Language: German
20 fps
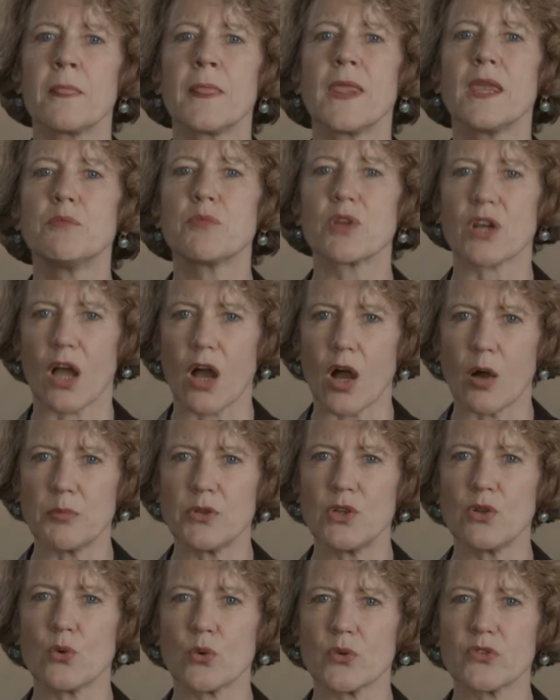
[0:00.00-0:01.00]
im
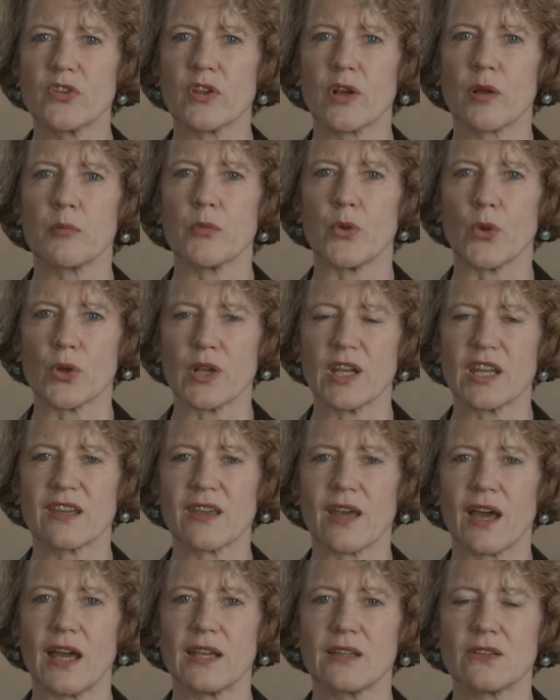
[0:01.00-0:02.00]
Rahmen unserer
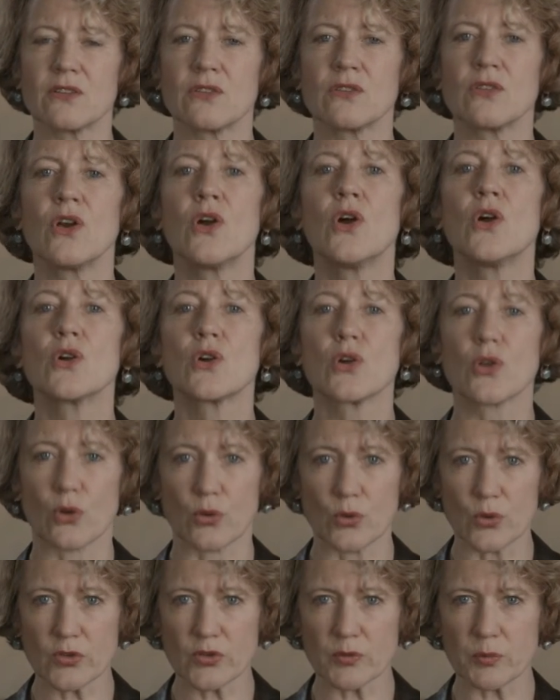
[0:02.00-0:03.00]
Möglichkeiten
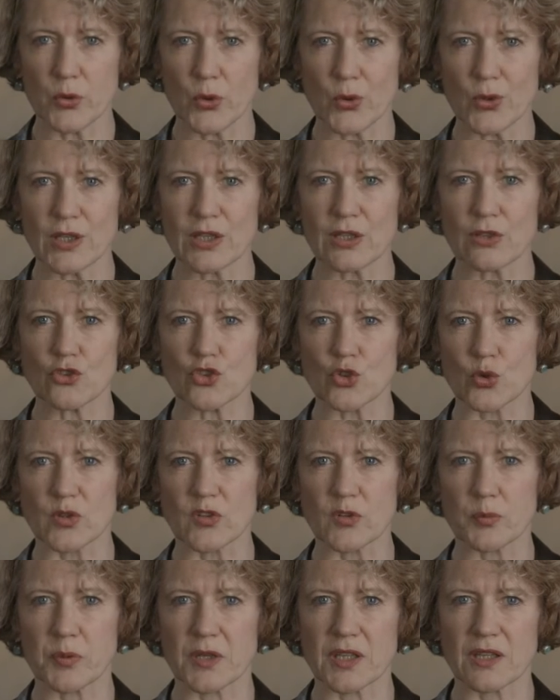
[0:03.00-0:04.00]
größtmöglichen
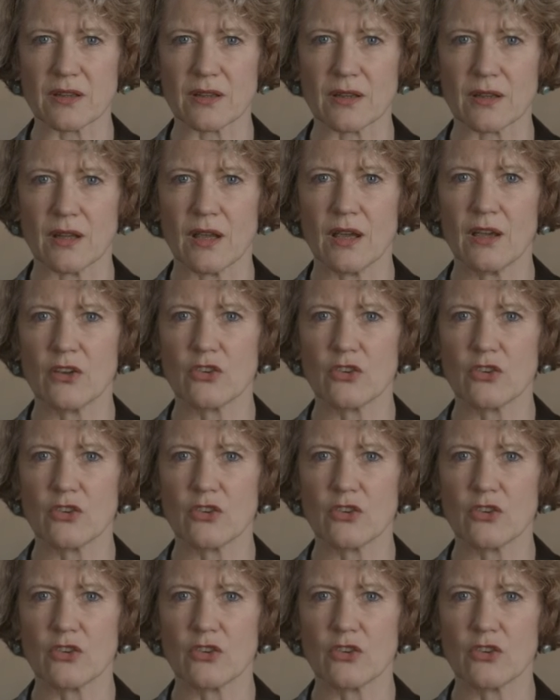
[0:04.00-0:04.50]
Schutz bieten,